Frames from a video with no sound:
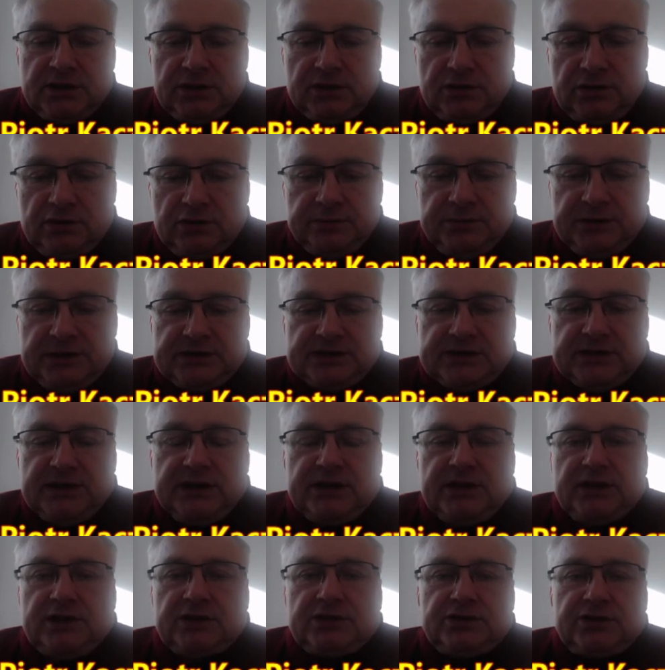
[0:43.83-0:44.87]
Lubię
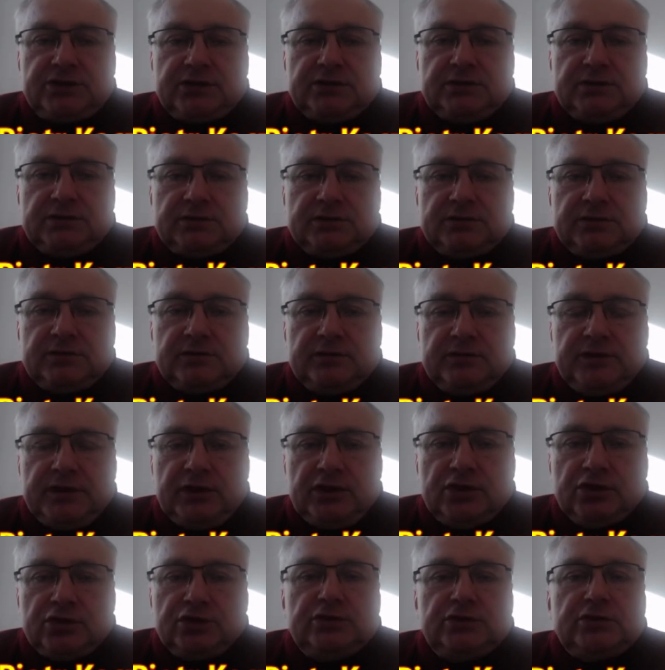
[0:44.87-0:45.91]
zagrać w
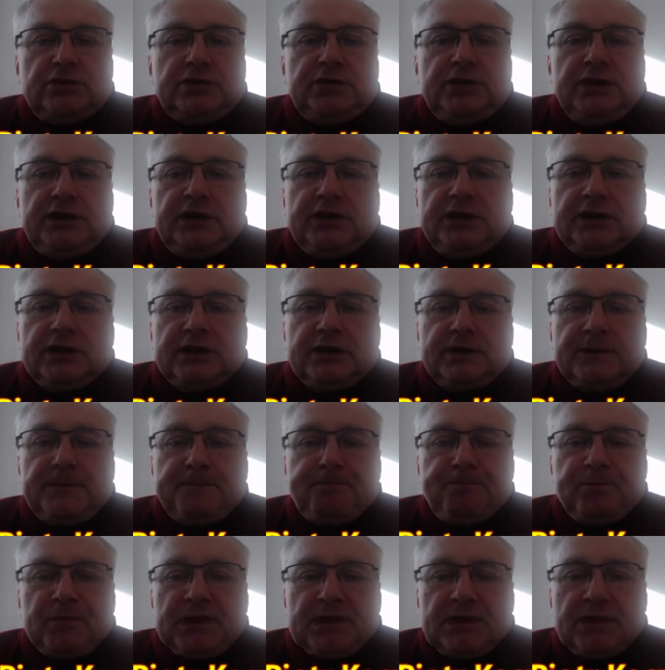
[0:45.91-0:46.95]
jego turniejach,
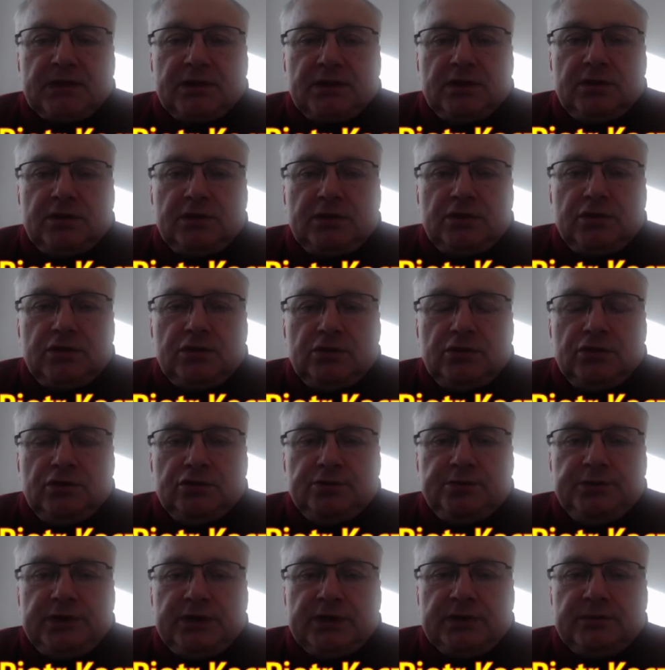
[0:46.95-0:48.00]

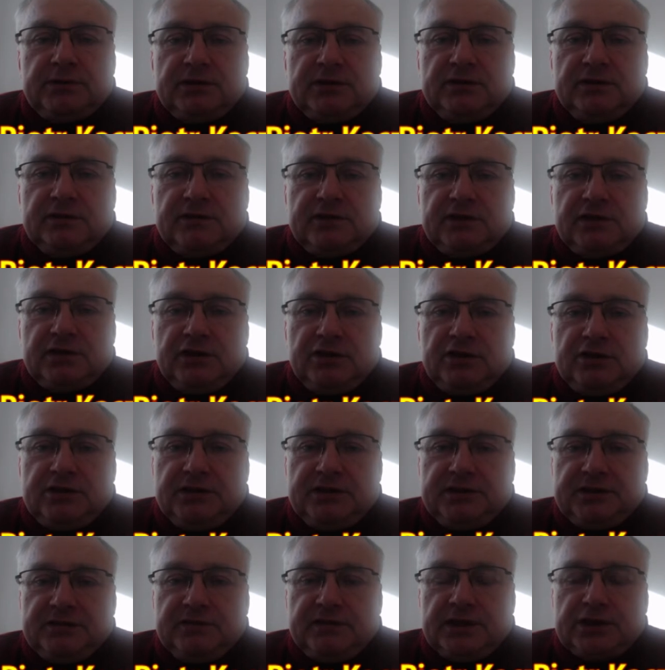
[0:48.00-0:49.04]
lubię
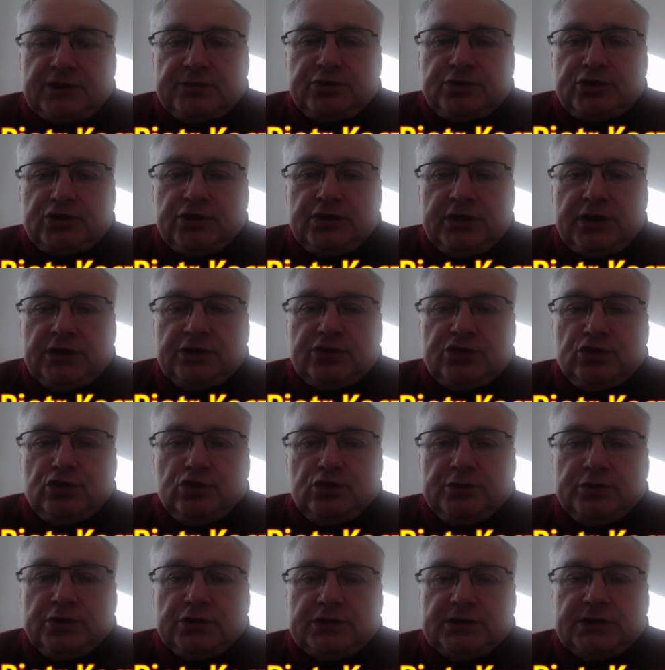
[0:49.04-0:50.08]
ogrywać przyjaciół
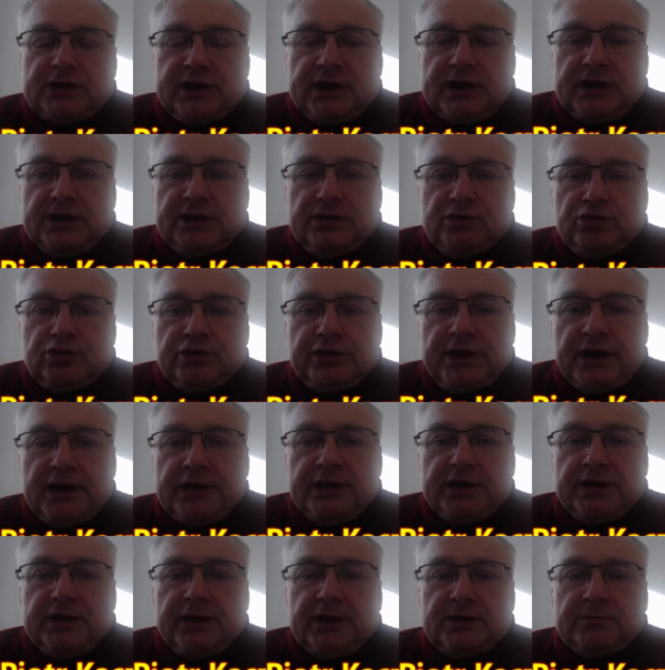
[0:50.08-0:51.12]
Moskali.
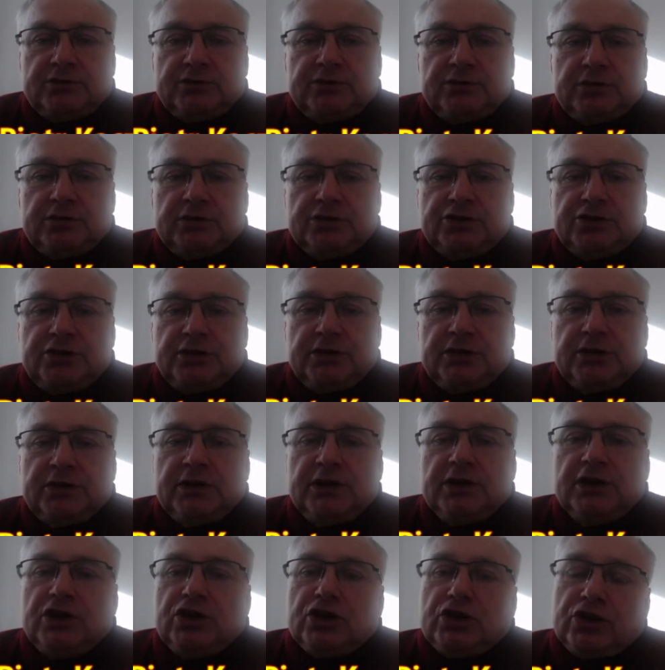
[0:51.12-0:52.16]
Udaje nam się
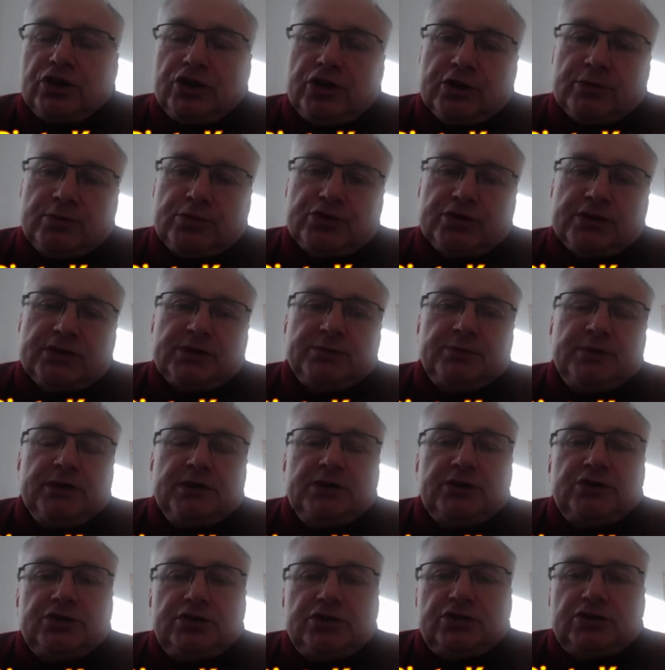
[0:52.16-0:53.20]
dobrze
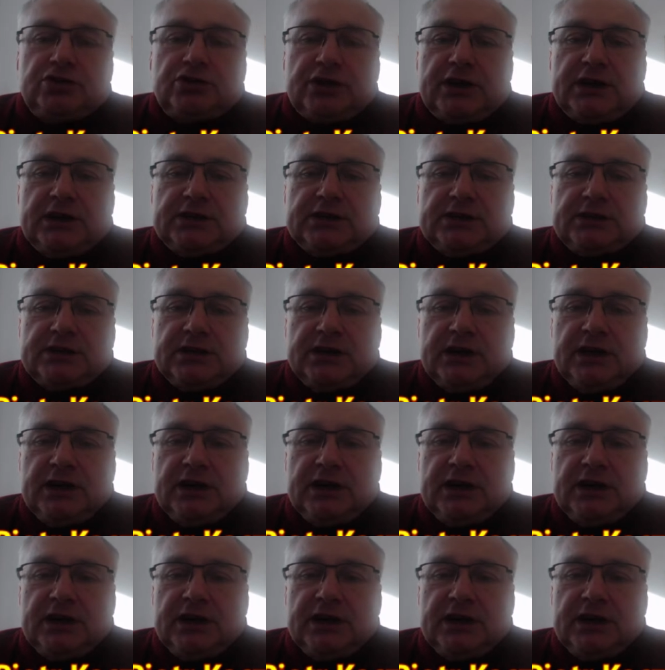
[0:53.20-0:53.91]
spędzić czas.